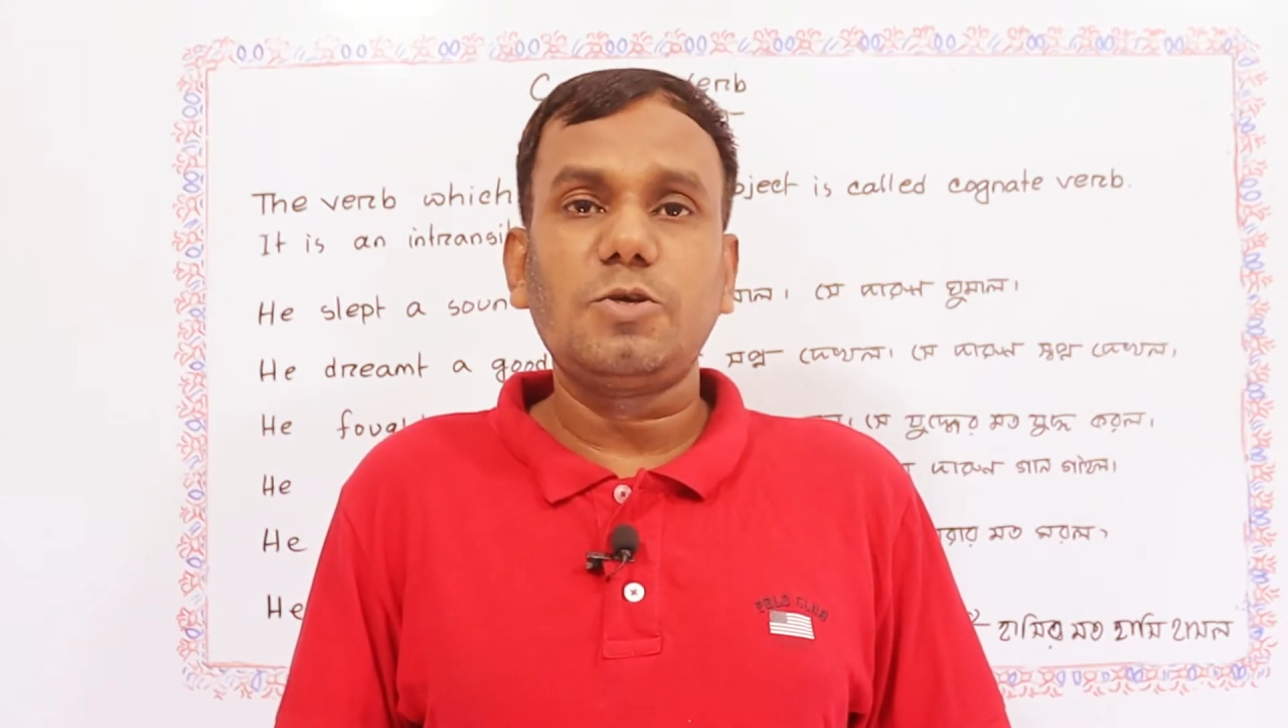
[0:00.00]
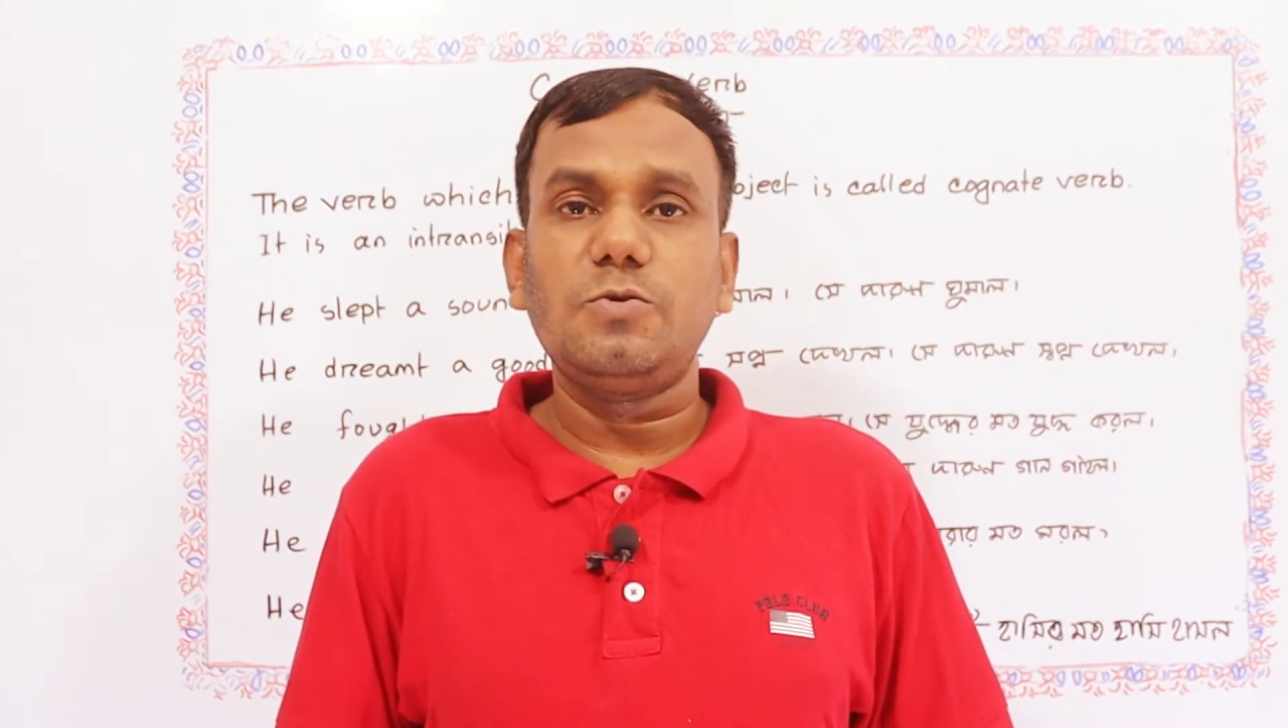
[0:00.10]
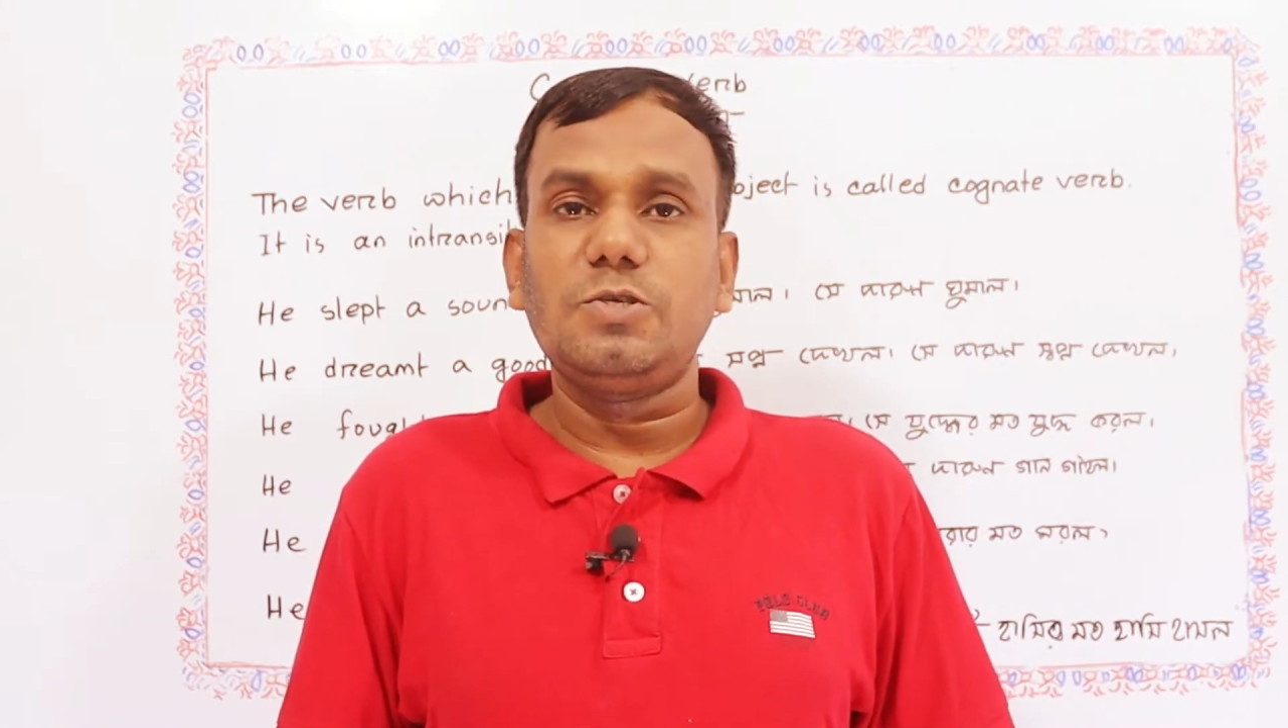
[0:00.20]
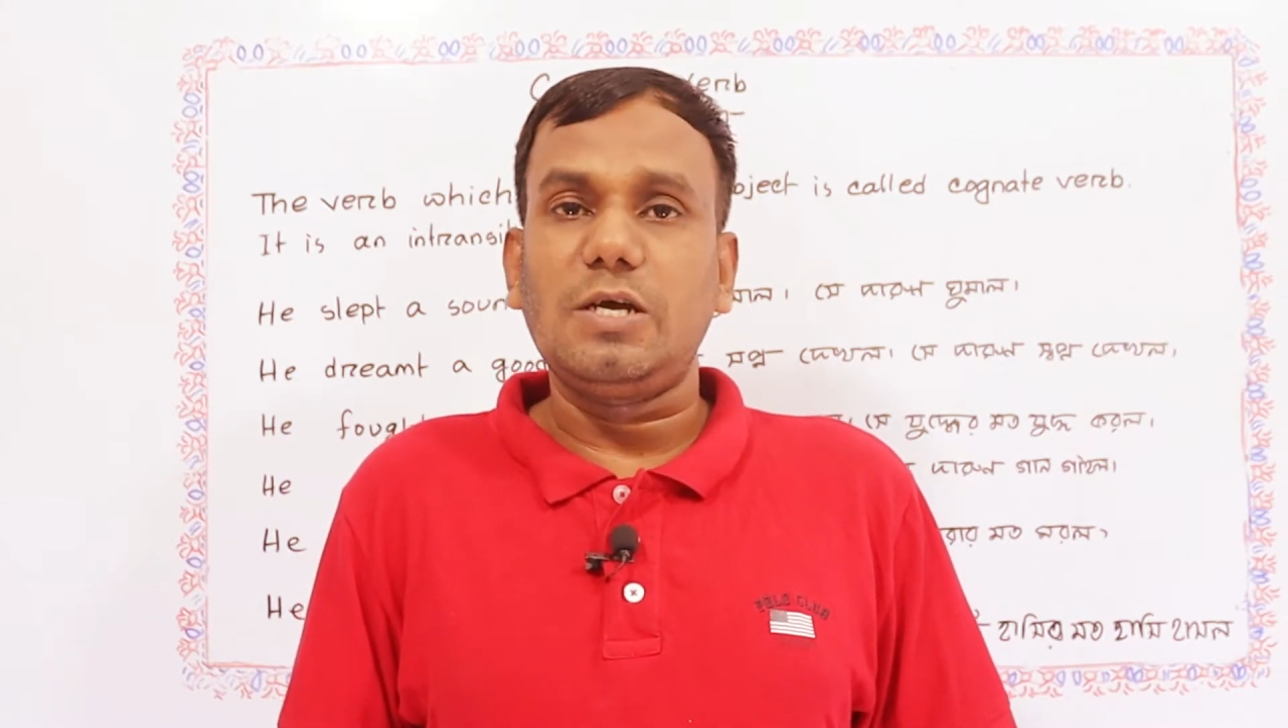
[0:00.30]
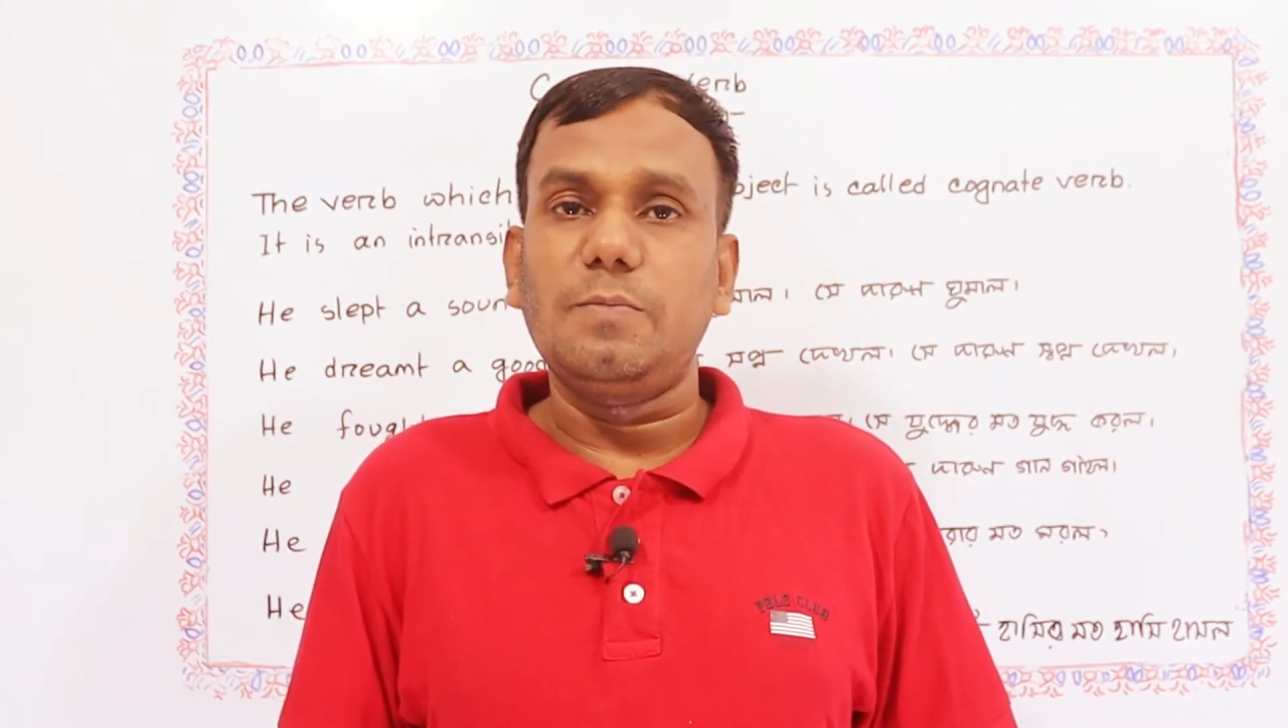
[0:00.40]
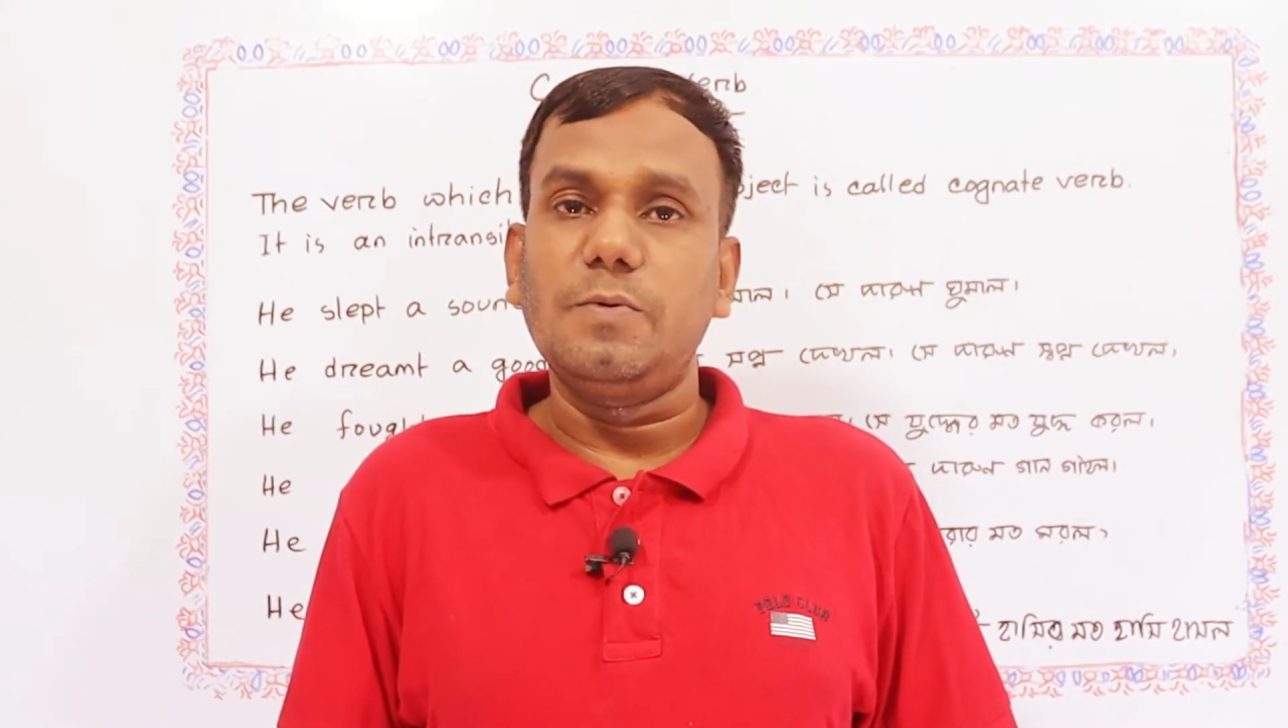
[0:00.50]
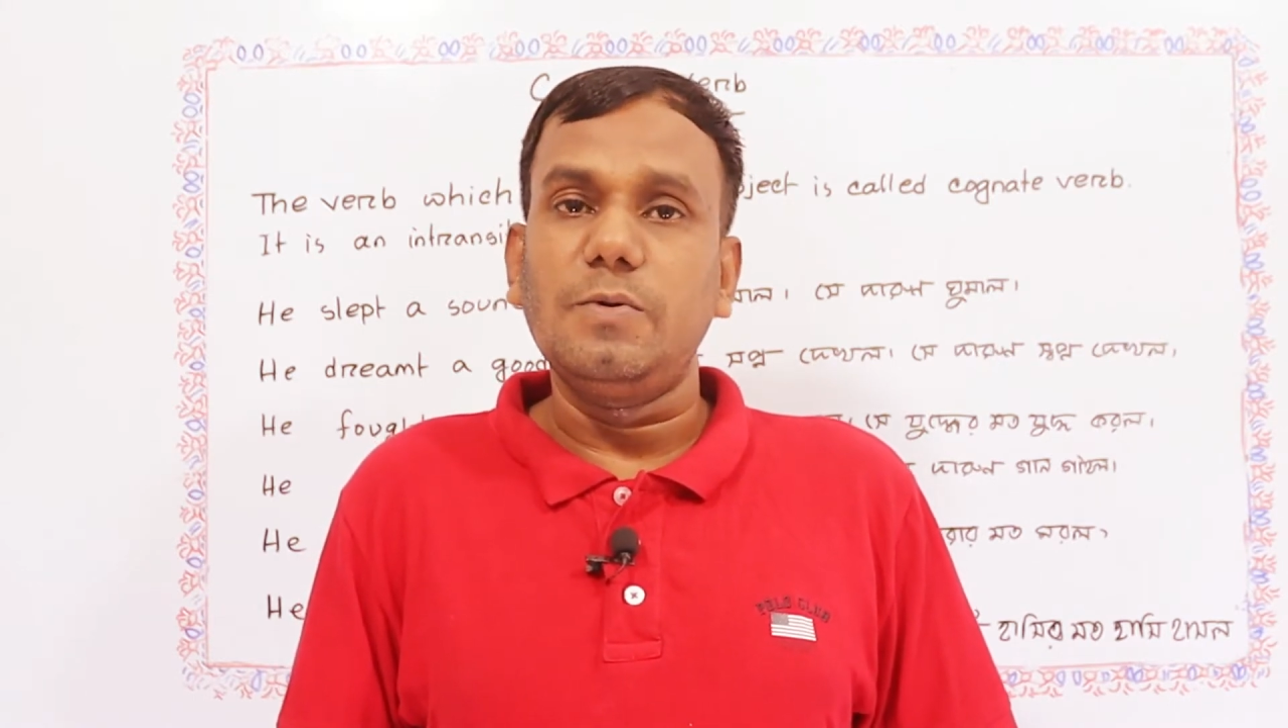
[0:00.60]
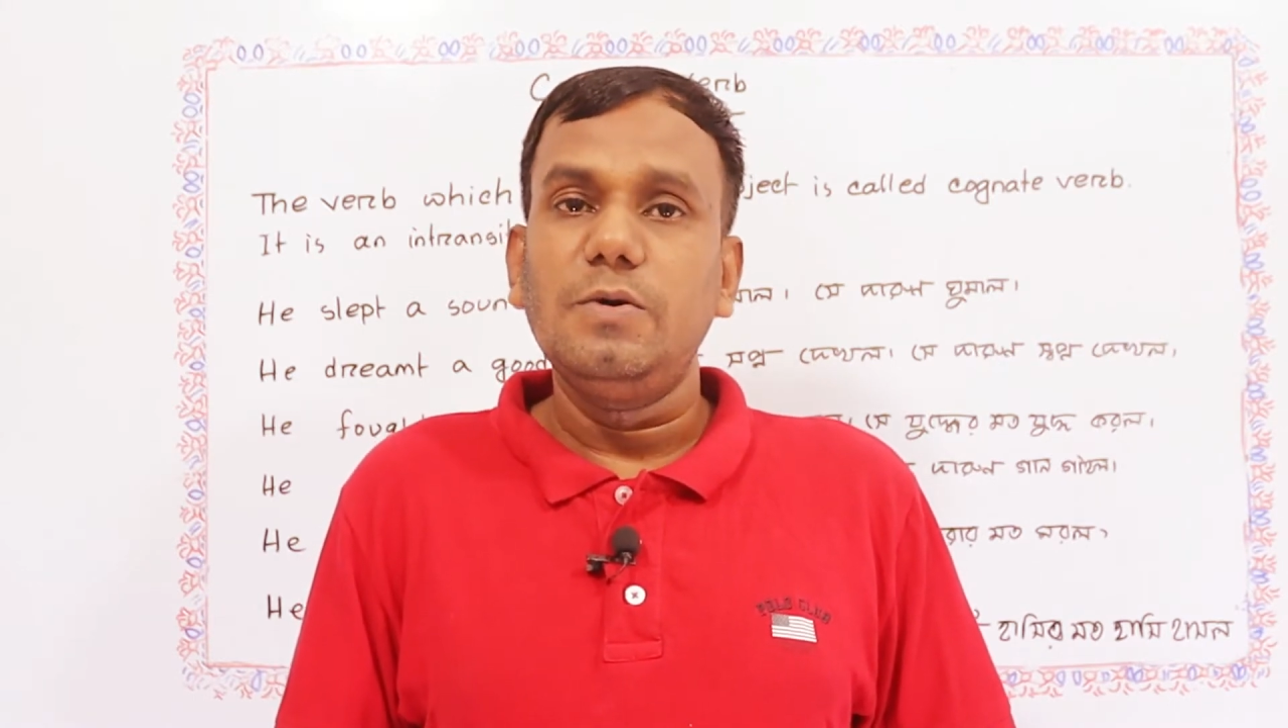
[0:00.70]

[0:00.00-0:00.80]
সহ জানব